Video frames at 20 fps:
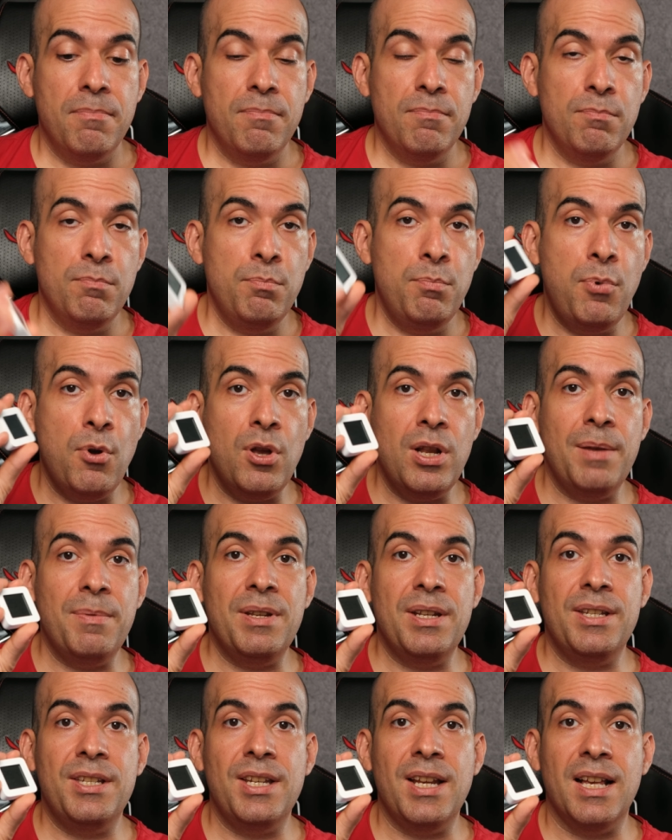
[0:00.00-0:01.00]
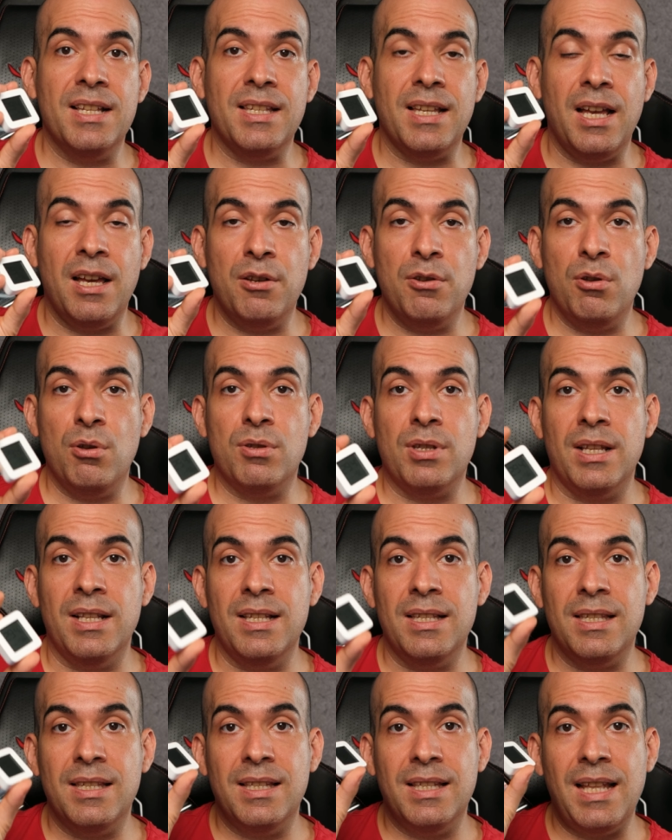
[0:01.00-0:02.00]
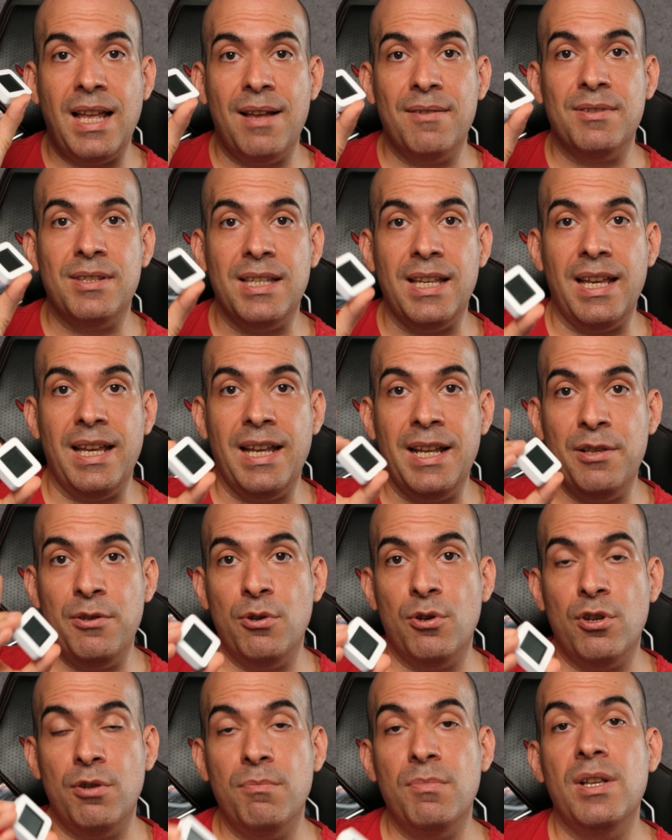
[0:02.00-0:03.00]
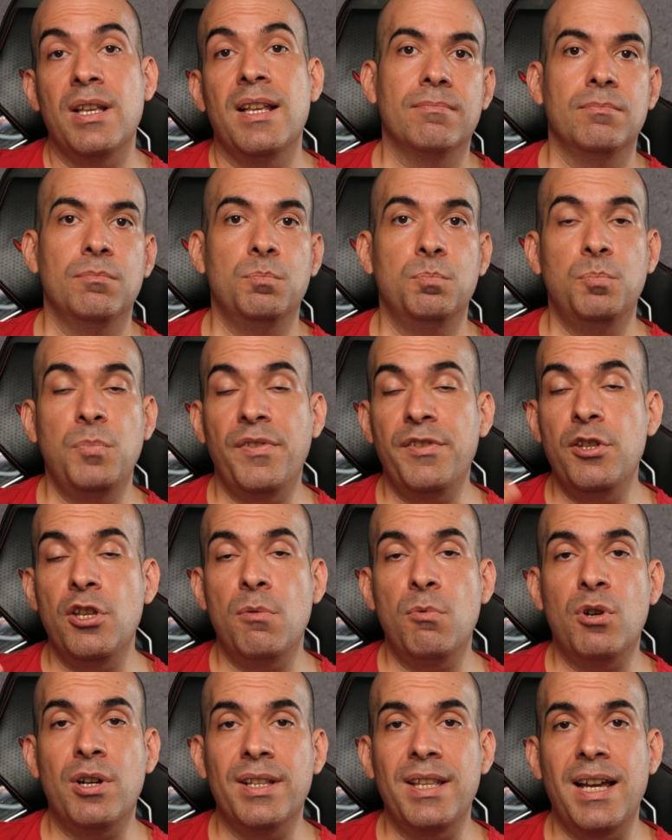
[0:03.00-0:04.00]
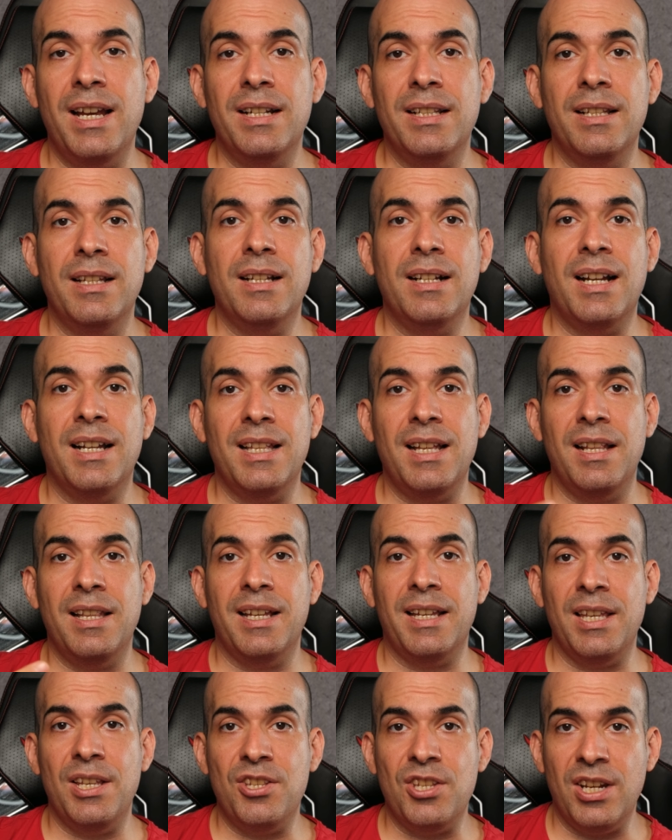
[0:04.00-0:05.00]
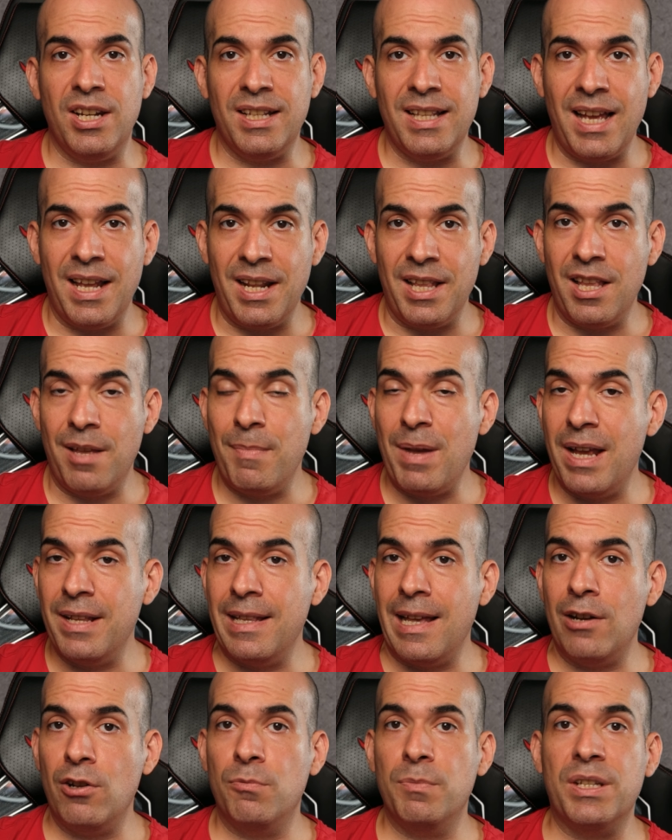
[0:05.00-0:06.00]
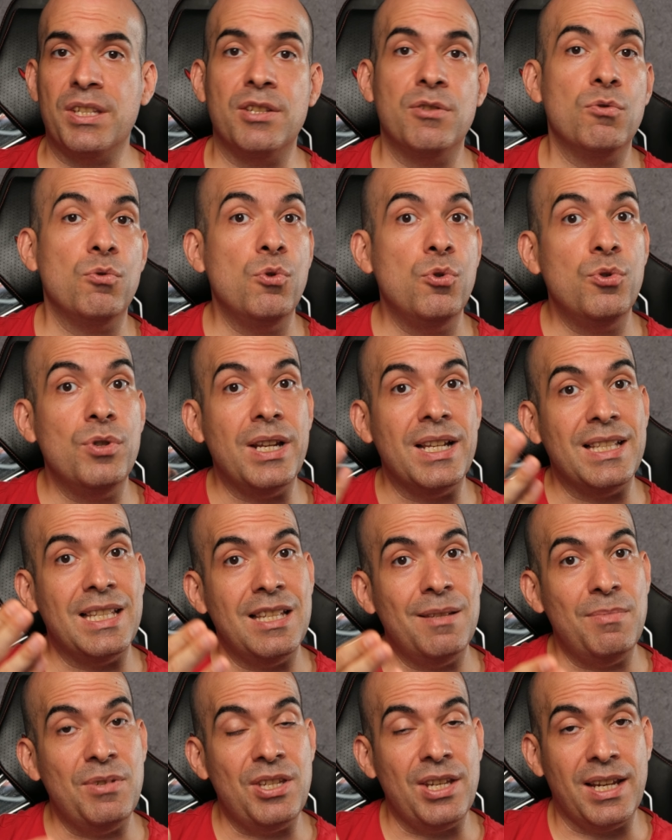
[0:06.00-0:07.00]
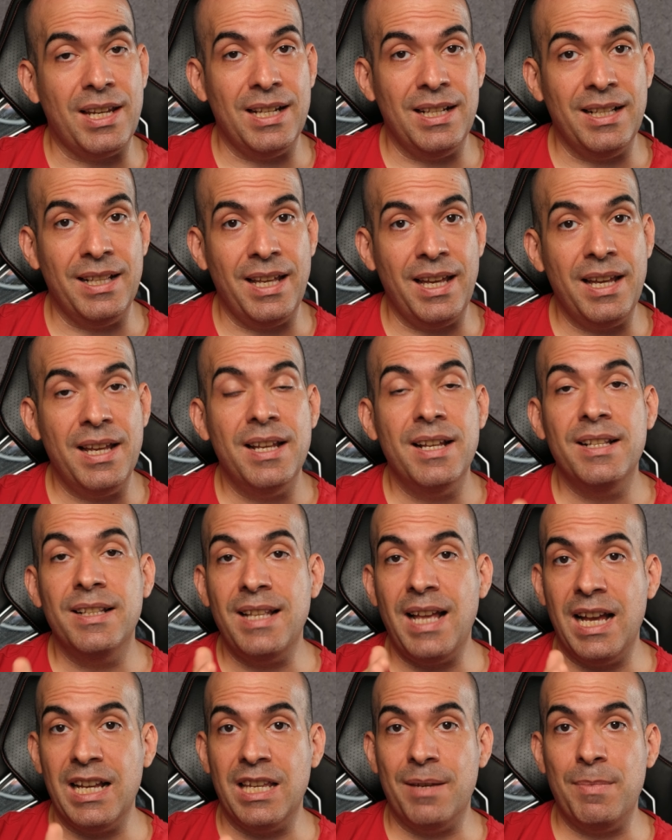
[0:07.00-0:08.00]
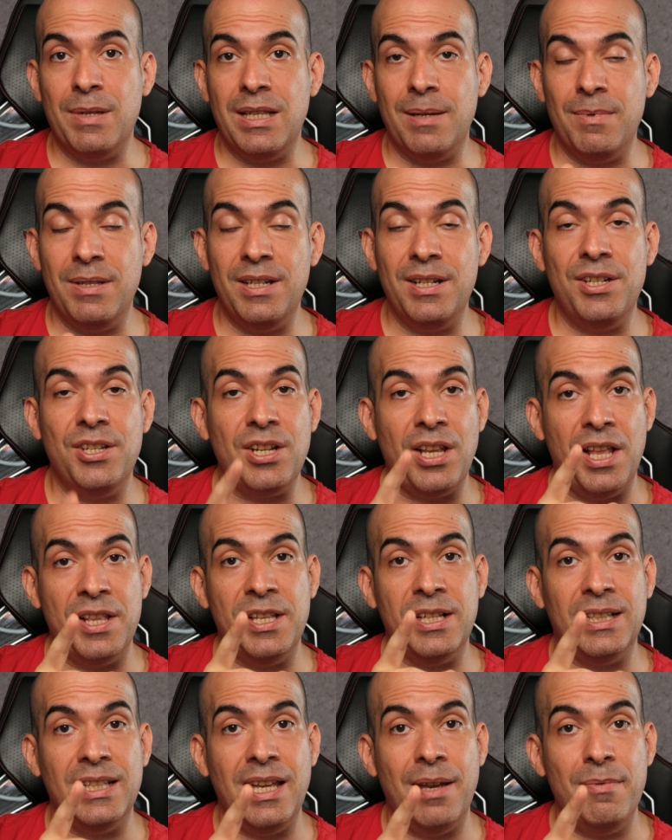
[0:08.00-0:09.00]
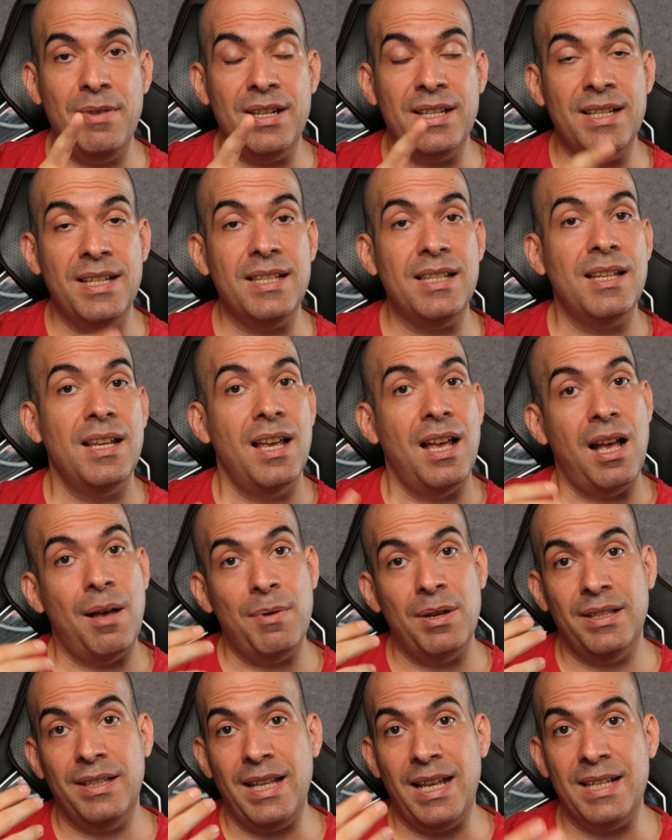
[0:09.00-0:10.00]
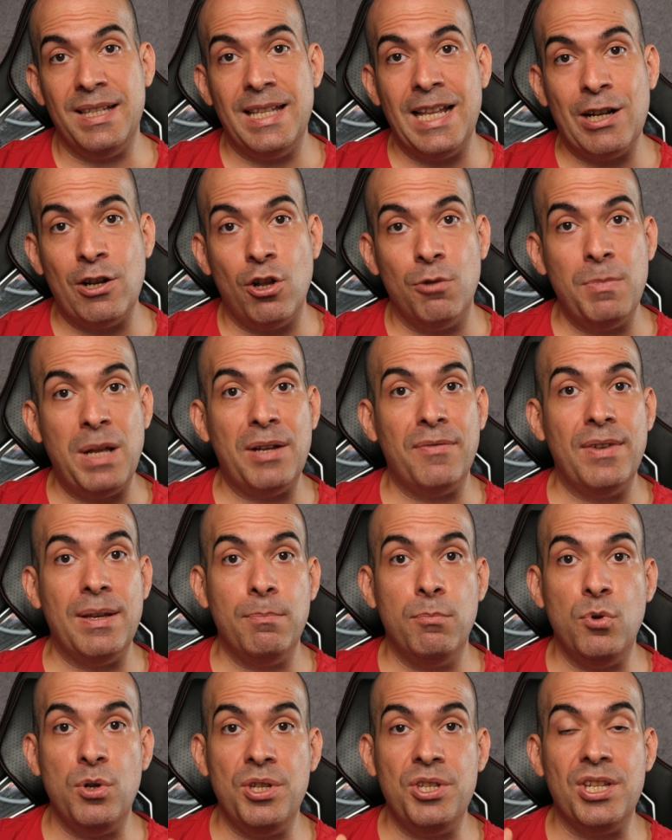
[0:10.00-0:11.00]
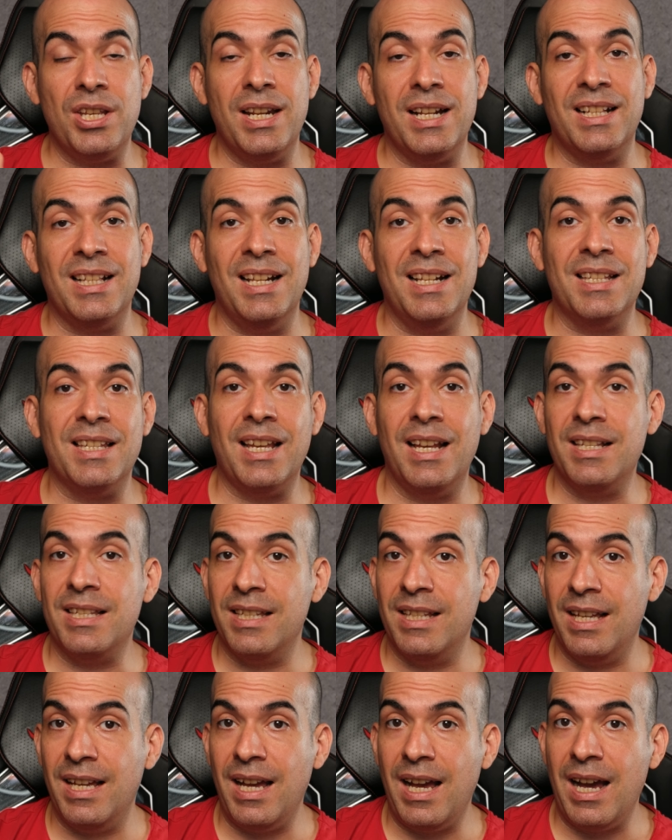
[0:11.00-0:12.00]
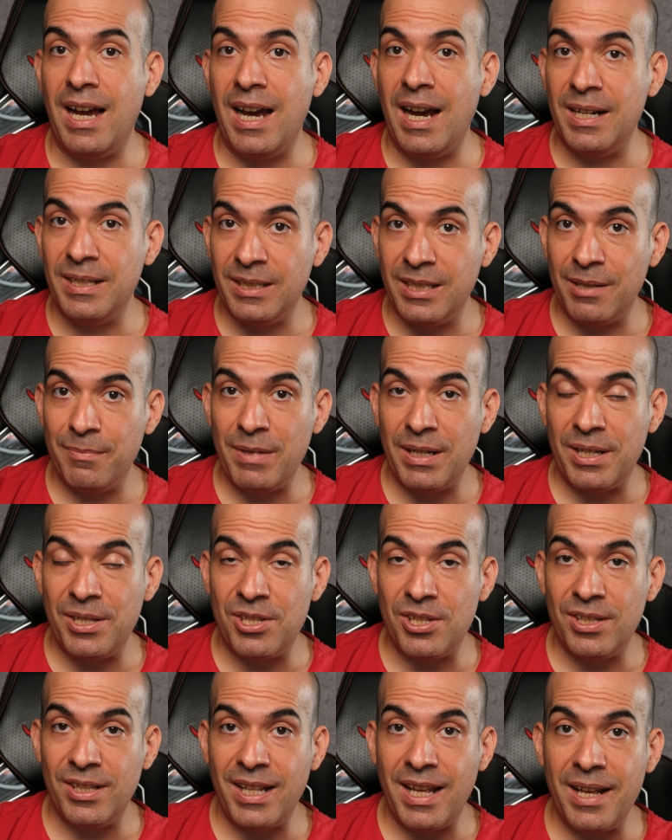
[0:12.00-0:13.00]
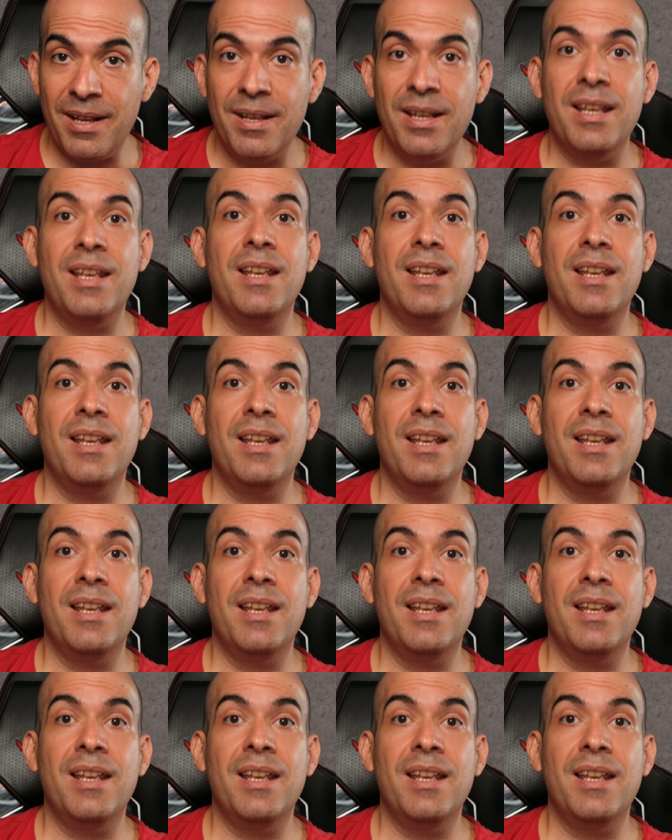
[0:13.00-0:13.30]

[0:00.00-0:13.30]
Böyle bir cihaz arıyorsanız tavsiye ediyorum. Bu video bu kadardı. Kanaldaki içeriklerden haberdar olmak için ücretsiz bir şekilde takip edebilir, çana tıklayabilirsiniz. Ama destek olmak ve bu içeriklerin sayısını arttırmak için de